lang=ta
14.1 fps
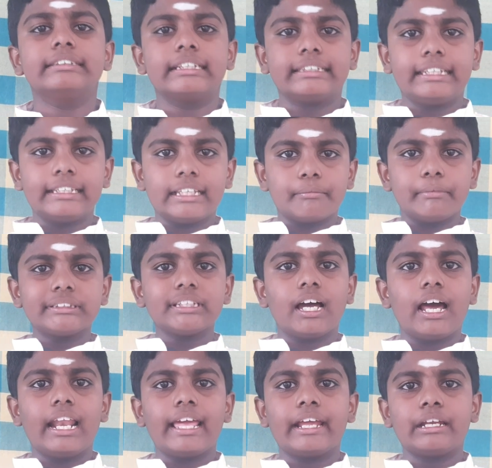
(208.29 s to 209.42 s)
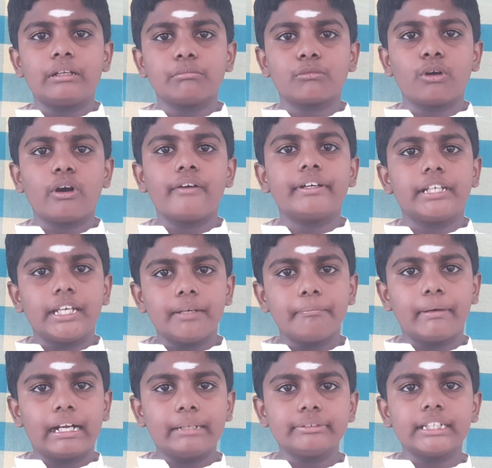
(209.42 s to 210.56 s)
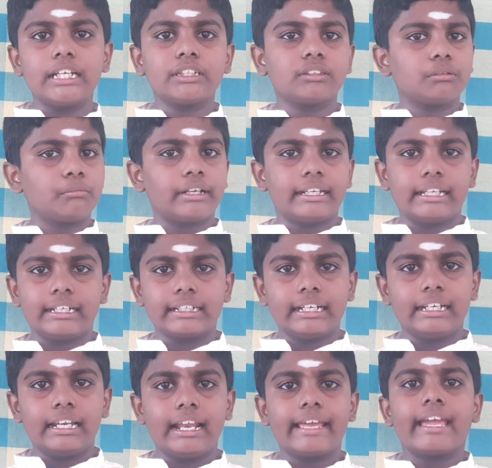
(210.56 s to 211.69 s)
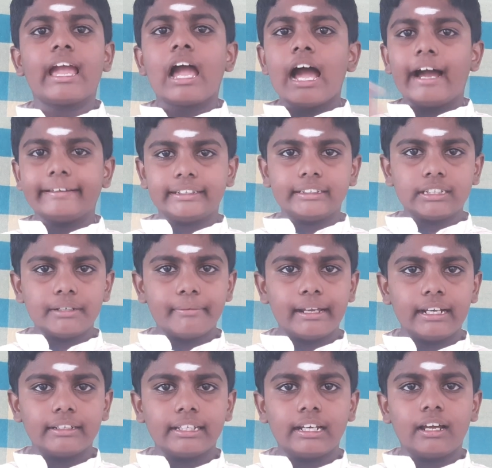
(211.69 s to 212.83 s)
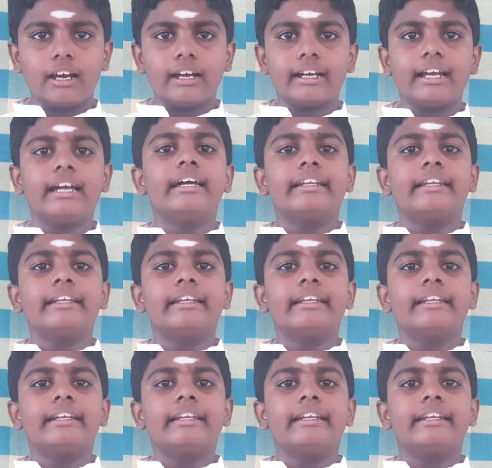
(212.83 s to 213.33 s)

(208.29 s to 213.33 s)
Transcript: சத்திய தர்ம சாலை என்னும் கோவிலில் பணம் செலுத்தும் உண்டியல்கள் இல்லை அதற்கு பதிலாக